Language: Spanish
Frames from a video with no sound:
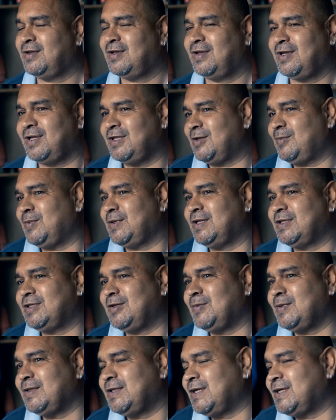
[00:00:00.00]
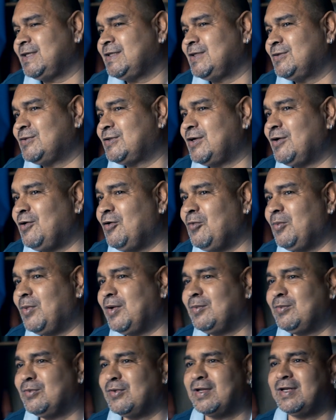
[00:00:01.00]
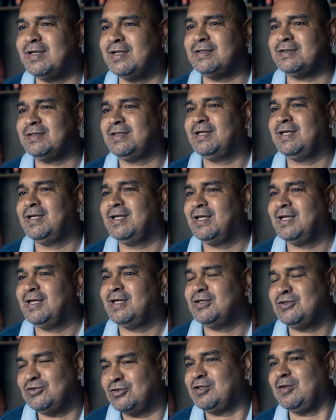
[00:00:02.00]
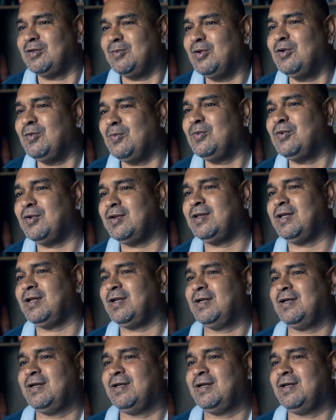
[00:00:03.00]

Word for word: Independientemente que sea un trabajo para mujeres, yo también lo puedo hacer.